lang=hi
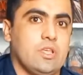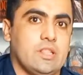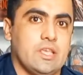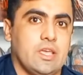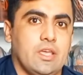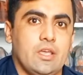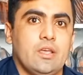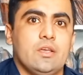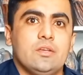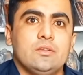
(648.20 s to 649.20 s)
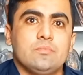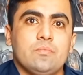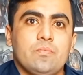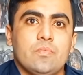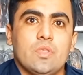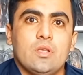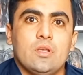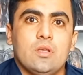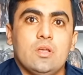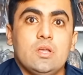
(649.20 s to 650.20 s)
को देते हैं मतलब कस्टमर आपको साइज
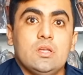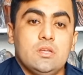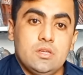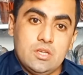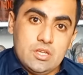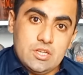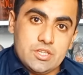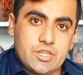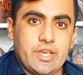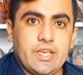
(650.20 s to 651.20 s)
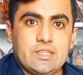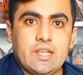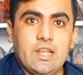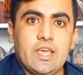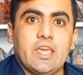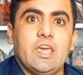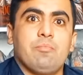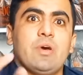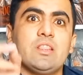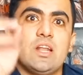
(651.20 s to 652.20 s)
बताएगा उसके मुताबिक छह से लेके
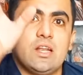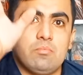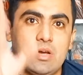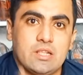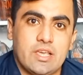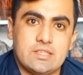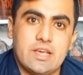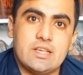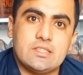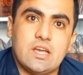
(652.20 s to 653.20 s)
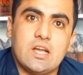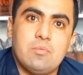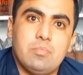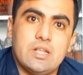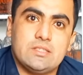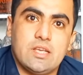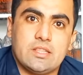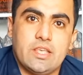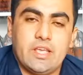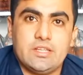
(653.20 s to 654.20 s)
पंद्रह नंबर के साइज तक हम बन
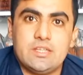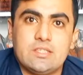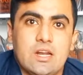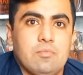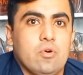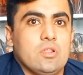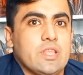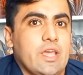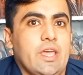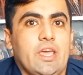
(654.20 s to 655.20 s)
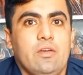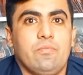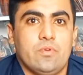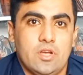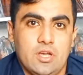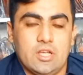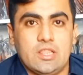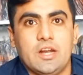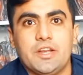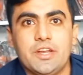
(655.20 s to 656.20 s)
सकते हैं जिस तरह बोलते हैं
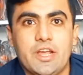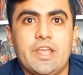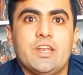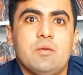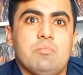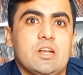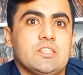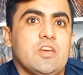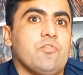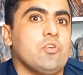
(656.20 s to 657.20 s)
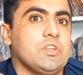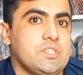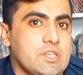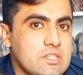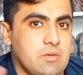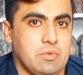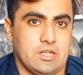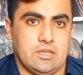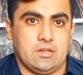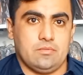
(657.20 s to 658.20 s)
थर्टी नाइन नंबर से फोर्टी सिक्स
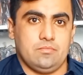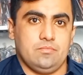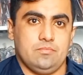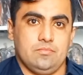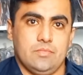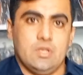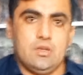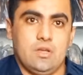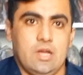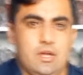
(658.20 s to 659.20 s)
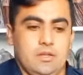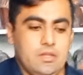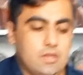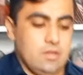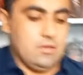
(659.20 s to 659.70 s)
नंबर तक ठीक है हाँ। ठीक